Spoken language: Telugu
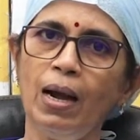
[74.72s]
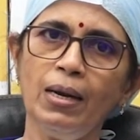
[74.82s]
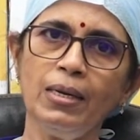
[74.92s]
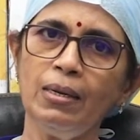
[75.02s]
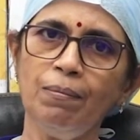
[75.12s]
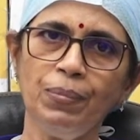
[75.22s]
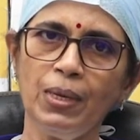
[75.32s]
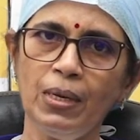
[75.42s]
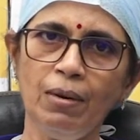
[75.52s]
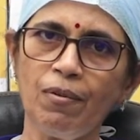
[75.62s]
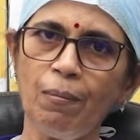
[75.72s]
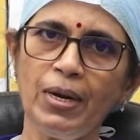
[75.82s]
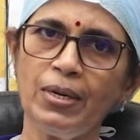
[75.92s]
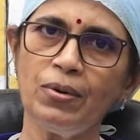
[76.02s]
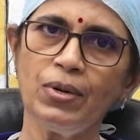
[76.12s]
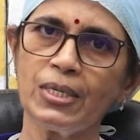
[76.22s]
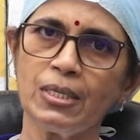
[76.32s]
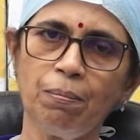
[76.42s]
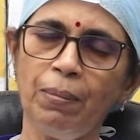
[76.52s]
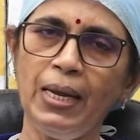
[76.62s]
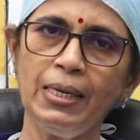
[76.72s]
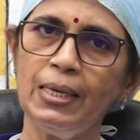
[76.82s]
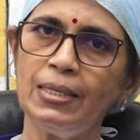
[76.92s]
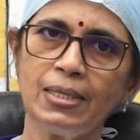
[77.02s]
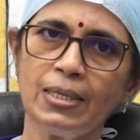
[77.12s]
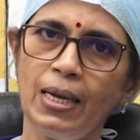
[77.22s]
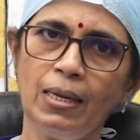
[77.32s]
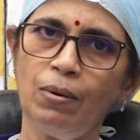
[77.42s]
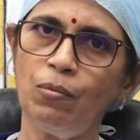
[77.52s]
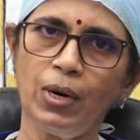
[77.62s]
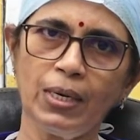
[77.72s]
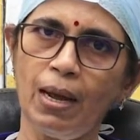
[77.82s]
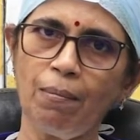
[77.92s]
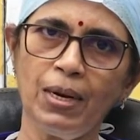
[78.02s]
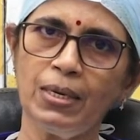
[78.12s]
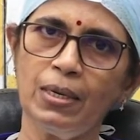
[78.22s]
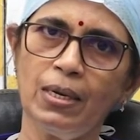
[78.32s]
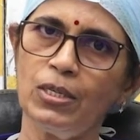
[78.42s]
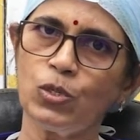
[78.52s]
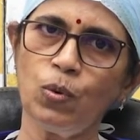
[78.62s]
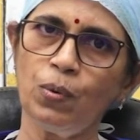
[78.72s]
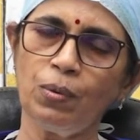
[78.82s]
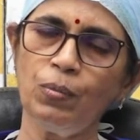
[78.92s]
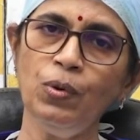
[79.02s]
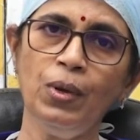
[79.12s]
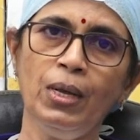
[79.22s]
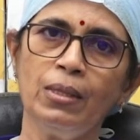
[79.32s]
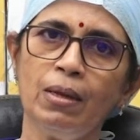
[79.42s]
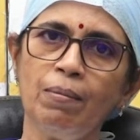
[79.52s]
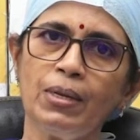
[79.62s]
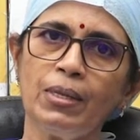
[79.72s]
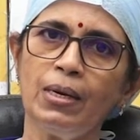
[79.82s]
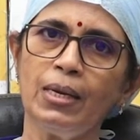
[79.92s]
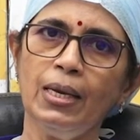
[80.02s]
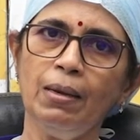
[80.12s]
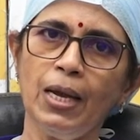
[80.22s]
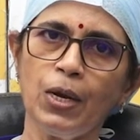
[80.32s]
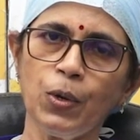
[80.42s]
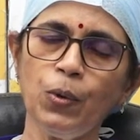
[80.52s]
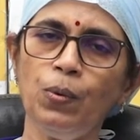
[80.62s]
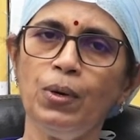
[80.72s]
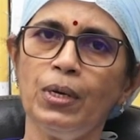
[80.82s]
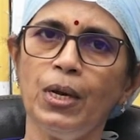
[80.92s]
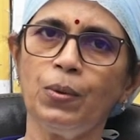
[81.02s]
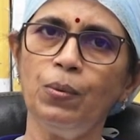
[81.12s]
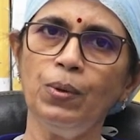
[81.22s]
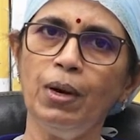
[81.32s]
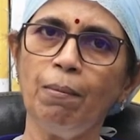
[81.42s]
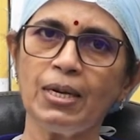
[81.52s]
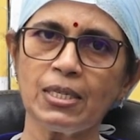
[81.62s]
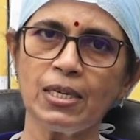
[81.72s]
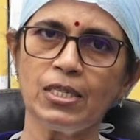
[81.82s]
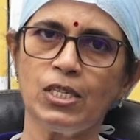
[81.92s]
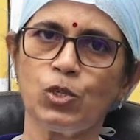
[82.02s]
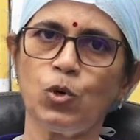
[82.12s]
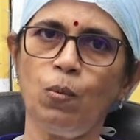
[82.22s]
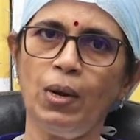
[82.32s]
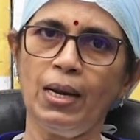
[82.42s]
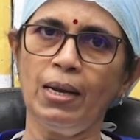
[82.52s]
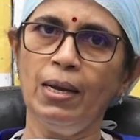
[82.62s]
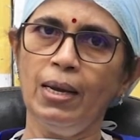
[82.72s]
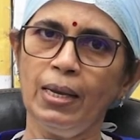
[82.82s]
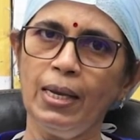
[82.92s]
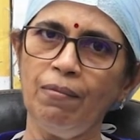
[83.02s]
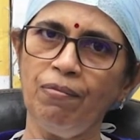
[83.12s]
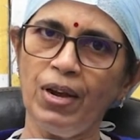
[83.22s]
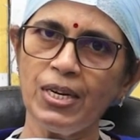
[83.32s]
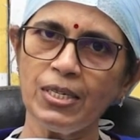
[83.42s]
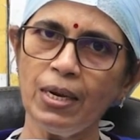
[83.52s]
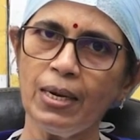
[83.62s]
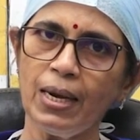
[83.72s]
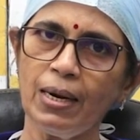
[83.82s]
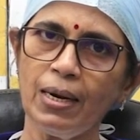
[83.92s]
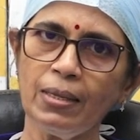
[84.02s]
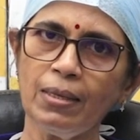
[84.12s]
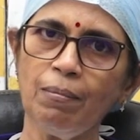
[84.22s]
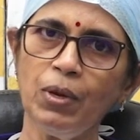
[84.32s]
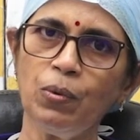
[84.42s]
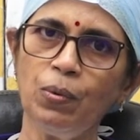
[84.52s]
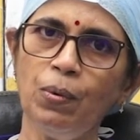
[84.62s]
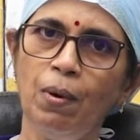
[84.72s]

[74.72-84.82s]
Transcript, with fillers: యాంటీ ఇన్ఫ్లమేటరీ డ్రగ్స్ పెయిన్ కిల్లర్స్ ఏదో ఒక ట్యాబ్లెట్ వేసుకోవటము తర్వాత ఈ ఎక్కువ ఎక్కువగా మసాజ్ చేసుకోవాలి ఈ ఫేషియా ఎక్కడైతే మీకు